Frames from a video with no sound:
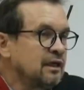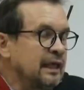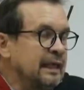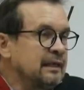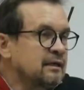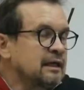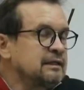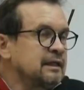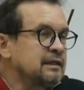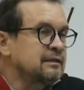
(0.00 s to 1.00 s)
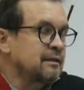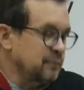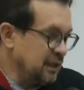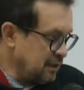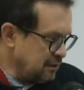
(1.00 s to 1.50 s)
И когда я
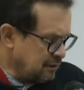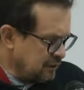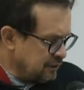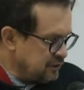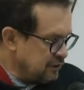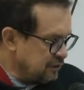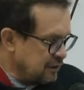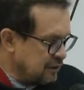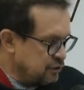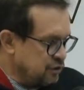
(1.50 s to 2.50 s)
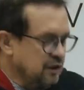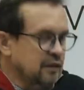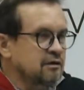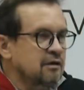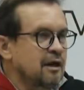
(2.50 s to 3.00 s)
там, да, это где-то так
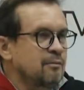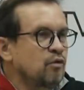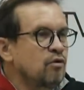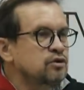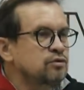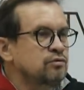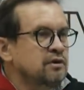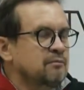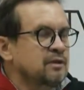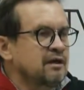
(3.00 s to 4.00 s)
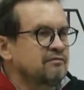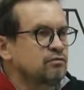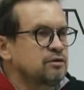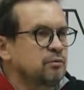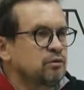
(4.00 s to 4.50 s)
читал краем уха, что там, да,
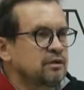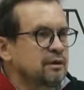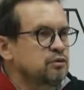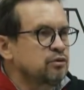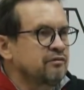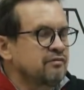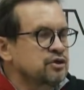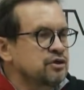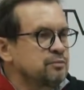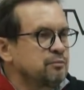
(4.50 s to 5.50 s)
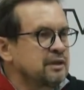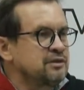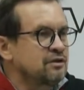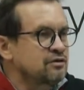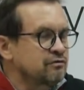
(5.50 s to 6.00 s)
вроде бы он там что-то фашизм
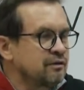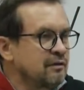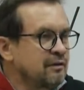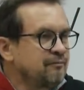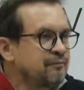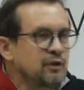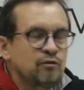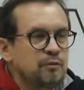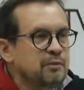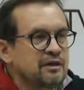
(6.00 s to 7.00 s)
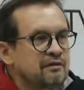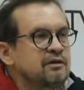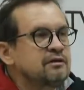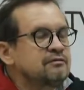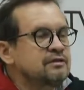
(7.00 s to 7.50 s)
поддерживал, но не
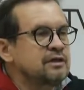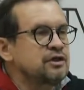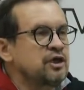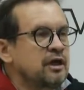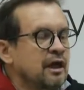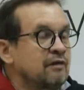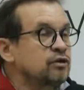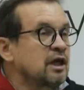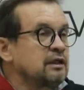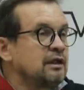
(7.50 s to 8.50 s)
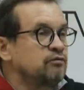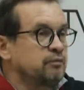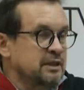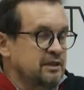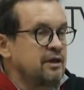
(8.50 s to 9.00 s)
придавал этого значения. А вот когда
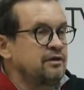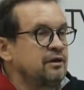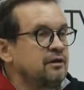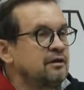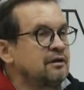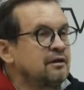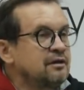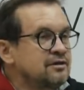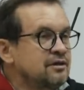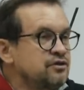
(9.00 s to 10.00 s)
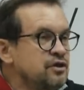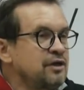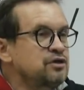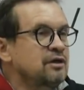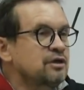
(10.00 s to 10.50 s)
вот последние, сказать,
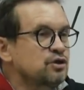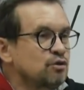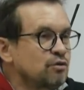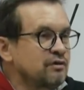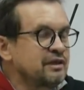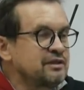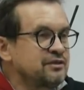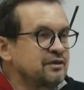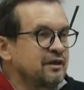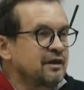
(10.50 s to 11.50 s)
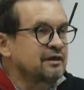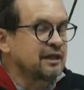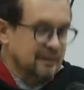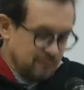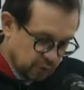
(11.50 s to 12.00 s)
речи наших руководителей,
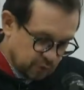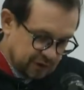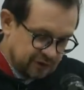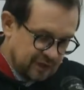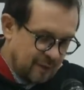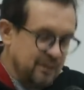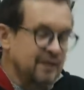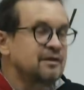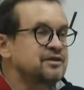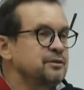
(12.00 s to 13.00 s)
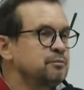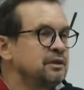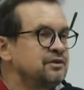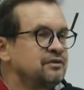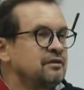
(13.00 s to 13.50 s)
когда там просто обильно
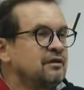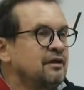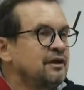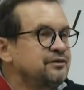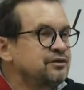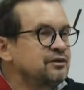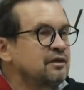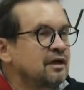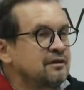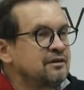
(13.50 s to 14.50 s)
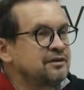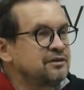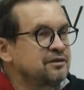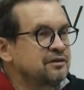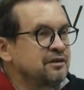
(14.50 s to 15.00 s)
сыпались эти цитаты
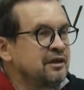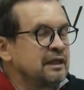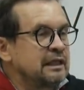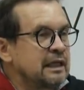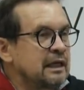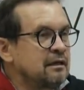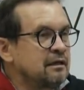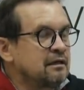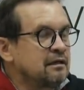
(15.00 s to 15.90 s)
из Ильина,